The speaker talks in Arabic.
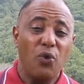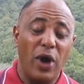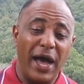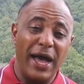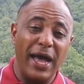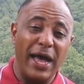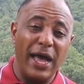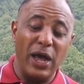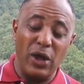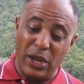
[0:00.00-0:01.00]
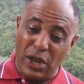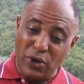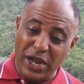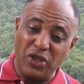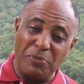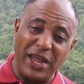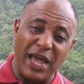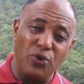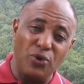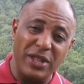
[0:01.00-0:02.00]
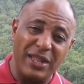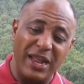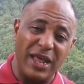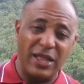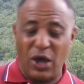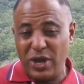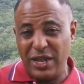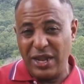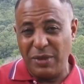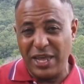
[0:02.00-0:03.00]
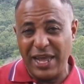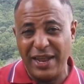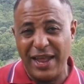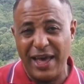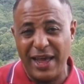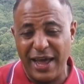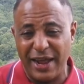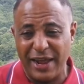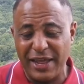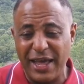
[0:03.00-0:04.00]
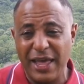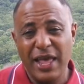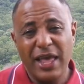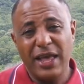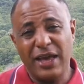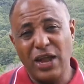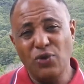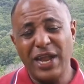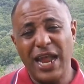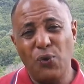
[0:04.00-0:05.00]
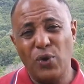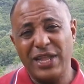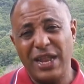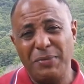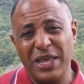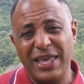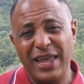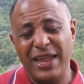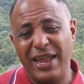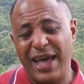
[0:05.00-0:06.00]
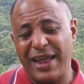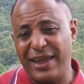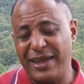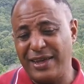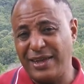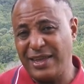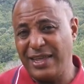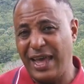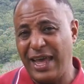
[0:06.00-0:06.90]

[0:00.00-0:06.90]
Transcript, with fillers: ولو نرجع بالقانون دينا... قوانين الديناميكيه الحراريه القانون الاول ديناميكيه للحراريه